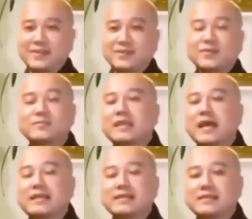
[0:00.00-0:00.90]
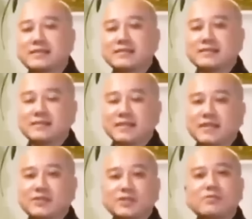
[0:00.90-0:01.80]
Chúng ta như những người
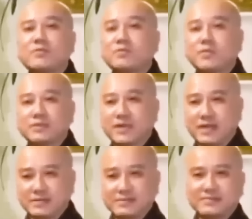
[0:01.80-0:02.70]
đang trúng một mũi tên